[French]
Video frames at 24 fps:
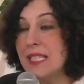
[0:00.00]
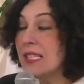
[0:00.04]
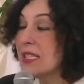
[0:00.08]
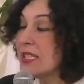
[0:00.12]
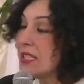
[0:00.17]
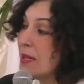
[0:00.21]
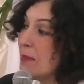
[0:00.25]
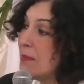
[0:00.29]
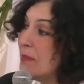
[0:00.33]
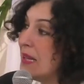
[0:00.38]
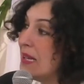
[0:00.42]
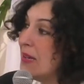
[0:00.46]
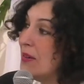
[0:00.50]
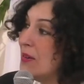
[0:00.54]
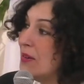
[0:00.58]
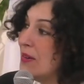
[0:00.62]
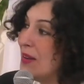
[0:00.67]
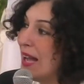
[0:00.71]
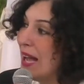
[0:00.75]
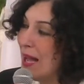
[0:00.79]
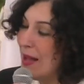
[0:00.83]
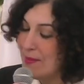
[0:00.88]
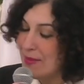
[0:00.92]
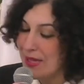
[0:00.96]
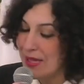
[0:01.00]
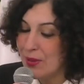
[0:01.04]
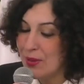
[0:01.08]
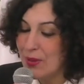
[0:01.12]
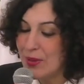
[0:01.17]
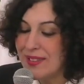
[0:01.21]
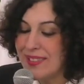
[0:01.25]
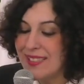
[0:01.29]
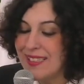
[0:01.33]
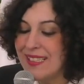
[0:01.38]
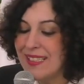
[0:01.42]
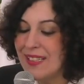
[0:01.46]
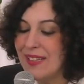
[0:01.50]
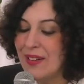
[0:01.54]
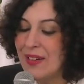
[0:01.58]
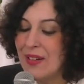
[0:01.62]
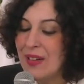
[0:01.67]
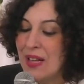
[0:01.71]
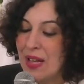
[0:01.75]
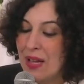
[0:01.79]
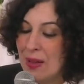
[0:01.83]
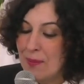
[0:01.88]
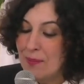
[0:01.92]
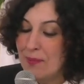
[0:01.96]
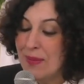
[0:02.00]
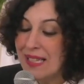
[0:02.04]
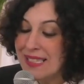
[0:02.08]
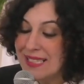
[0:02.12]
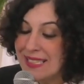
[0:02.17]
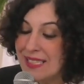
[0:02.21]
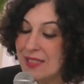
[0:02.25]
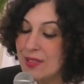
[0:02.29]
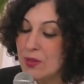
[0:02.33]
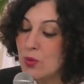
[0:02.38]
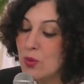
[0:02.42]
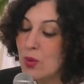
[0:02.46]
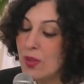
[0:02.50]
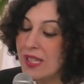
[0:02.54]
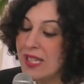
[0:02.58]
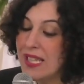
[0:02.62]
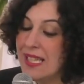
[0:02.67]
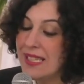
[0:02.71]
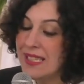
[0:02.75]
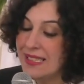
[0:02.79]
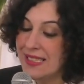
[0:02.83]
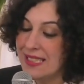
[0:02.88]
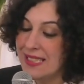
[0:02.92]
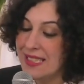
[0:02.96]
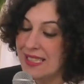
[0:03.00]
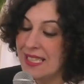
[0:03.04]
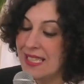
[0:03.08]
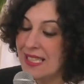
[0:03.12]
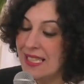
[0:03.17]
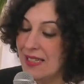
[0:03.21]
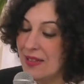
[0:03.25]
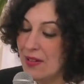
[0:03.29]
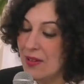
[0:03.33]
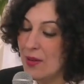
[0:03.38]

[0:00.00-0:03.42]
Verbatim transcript: J'appelle à mes côtés Martine Gourrier qui est